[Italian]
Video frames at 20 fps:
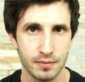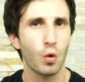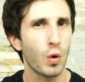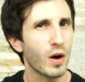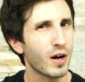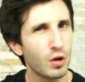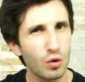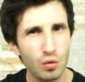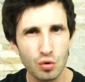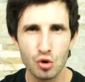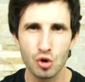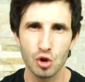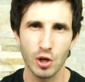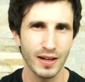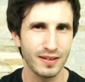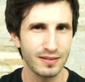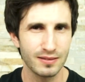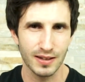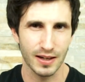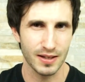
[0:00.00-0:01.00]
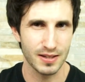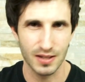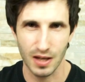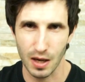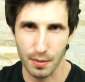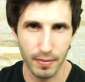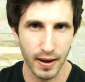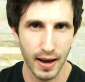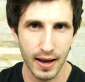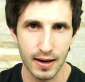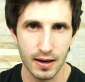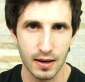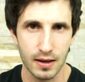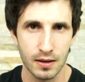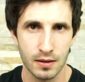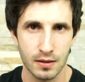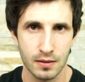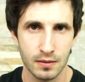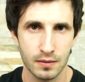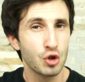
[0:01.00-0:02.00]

Qua non c'entra essere belli,